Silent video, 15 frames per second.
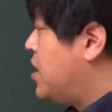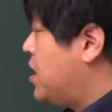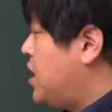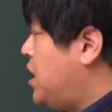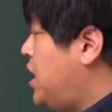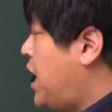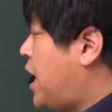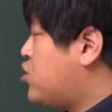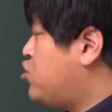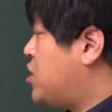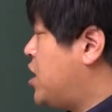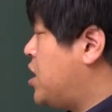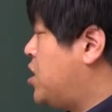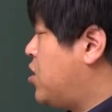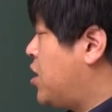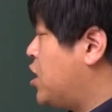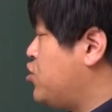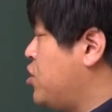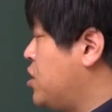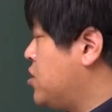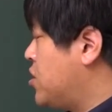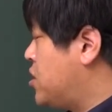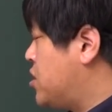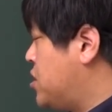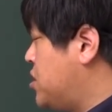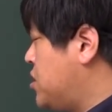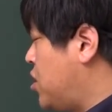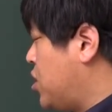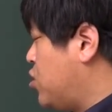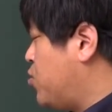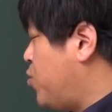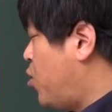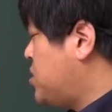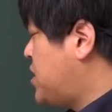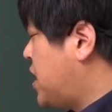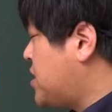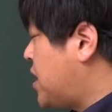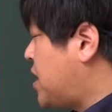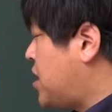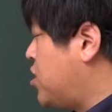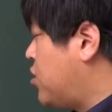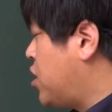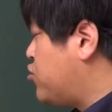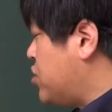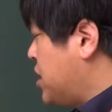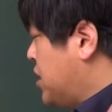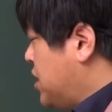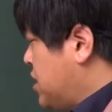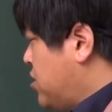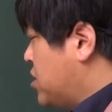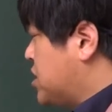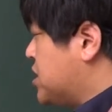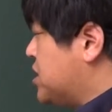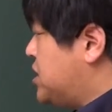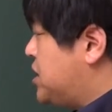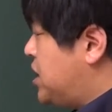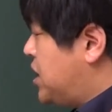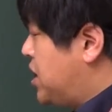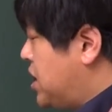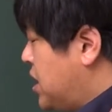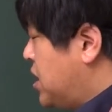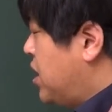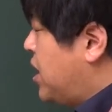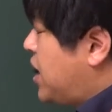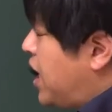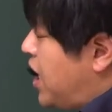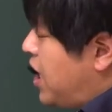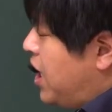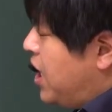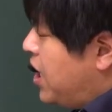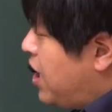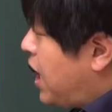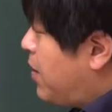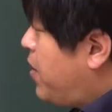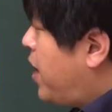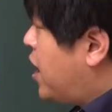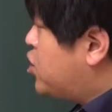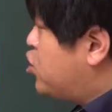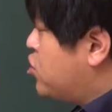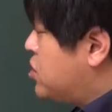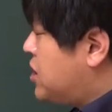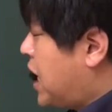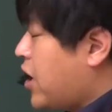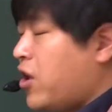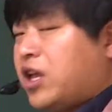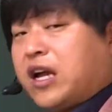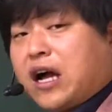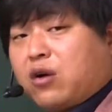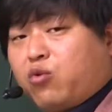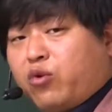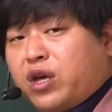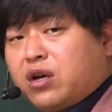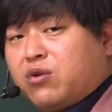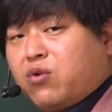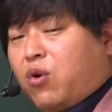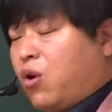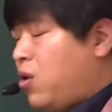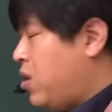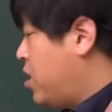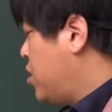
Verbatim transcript: 이 약수 자리에 들어갈 수 있는 것들은 여기도 몽창 다다 들어갈 수 있는 거지. 그렇지? 그러니까 M의 약수는 당연히 갖고 있고